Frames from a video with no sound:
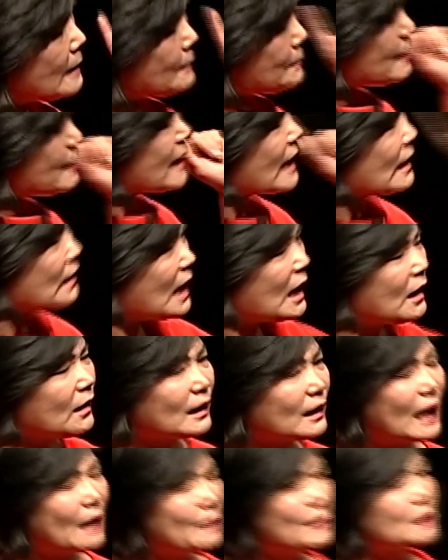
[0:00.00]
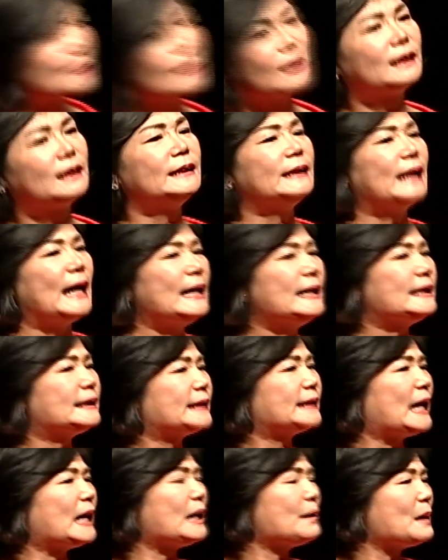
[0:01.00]
피아노 학원을 하면서 그날
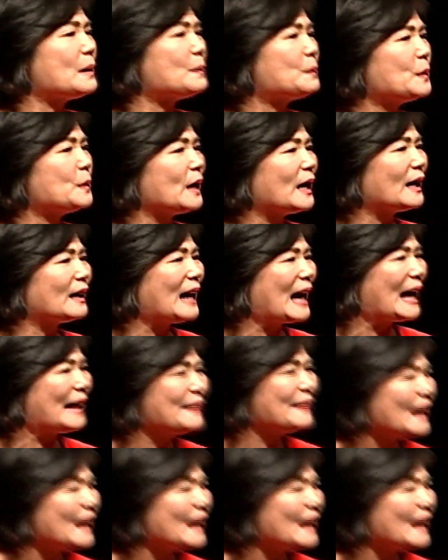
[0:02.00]
사례 발표하러 안